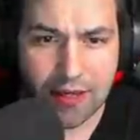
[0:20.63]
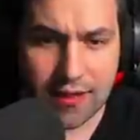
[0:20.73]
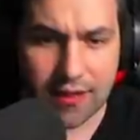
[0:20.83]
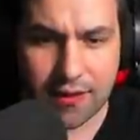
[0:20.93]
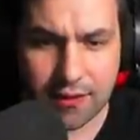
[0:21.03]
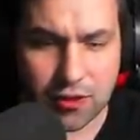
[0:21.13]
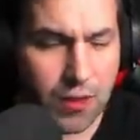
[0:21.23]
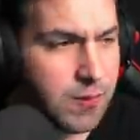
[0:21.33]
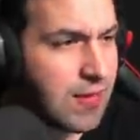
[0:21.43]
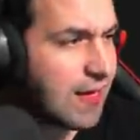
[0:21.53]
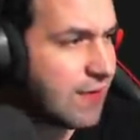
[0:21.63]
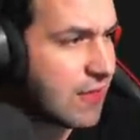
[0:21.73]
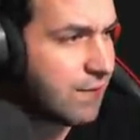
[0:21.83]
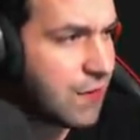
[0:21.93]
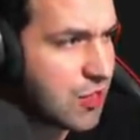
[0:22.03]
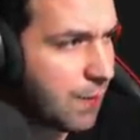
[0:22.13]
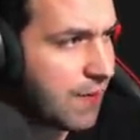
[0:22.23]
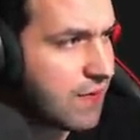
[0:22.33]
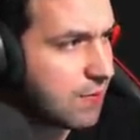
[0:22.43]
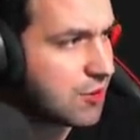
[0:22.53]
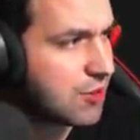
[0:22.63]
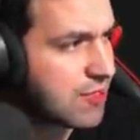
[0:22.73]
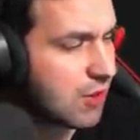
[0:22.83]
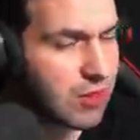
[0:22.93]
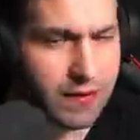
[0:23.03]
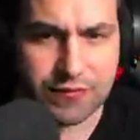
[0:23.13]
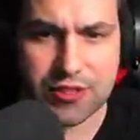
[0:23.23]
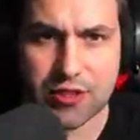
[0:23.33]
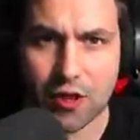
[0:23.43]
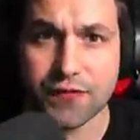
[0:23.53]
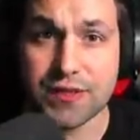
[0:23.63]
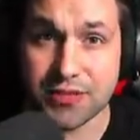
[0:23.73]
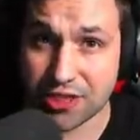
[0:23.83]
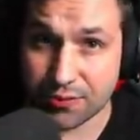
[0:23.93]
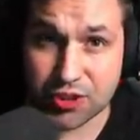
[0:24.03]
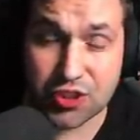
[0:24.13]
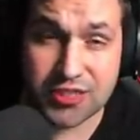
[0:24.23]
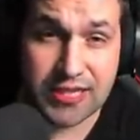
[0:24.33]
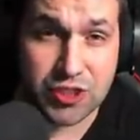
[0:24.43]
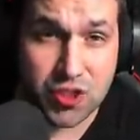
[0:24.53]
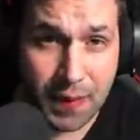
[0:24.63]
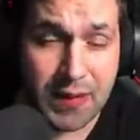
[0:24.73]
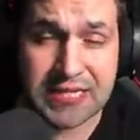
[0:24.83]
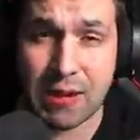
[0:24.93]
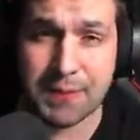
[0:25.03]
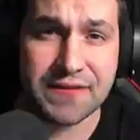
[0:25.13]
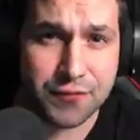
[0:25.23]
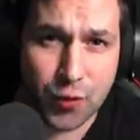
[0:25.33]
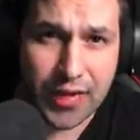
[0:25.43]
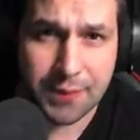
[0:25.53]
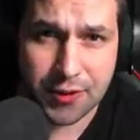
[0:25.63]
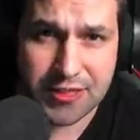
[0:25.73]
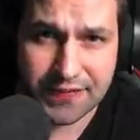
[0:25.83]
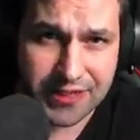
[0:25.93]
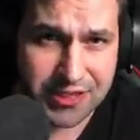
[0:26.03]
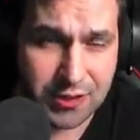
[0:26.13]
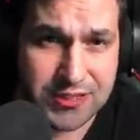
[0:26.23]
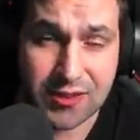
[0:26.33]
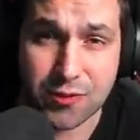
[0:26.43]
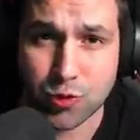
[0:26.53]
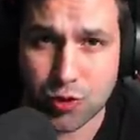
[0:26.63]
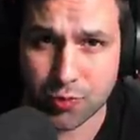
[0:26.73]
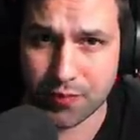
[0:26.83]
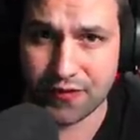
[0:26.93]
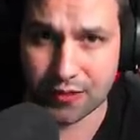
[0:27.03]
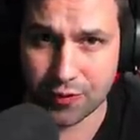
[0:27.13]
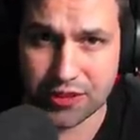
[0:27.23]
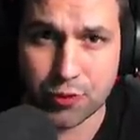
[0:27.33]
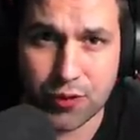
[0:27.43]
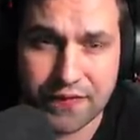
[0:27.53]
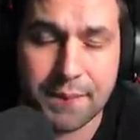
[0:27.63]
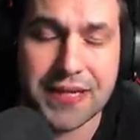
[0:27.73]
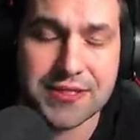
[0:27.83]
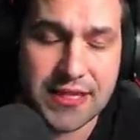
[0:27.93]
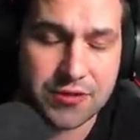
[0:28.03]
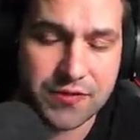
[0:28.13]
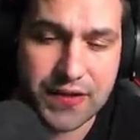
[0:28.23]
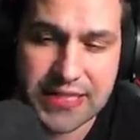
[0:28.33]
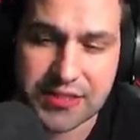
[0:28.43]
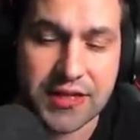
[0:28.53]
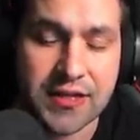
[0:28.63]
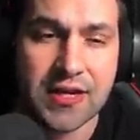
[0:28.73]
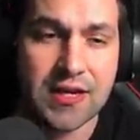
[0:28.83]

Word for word: Yy, kto był na lewie ten widział pewnie, musi się załadować wszystko. W tym czasie możecie zostawić suba oraz łapkę w górę, bo to jest ważne. Ostatnio dużo subów latuje. Dziękuję wam bardzo za to, że wracacie.